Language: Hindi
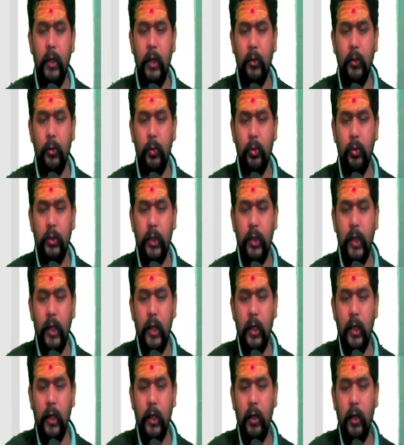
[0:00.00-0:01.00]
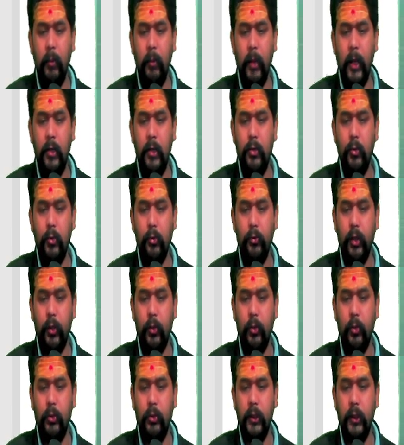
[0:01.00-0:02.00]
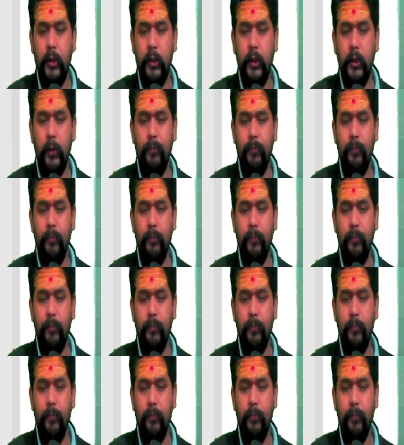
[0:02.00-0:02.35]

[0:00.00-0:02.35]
दो तरीके के हमारे यूज़र होते थे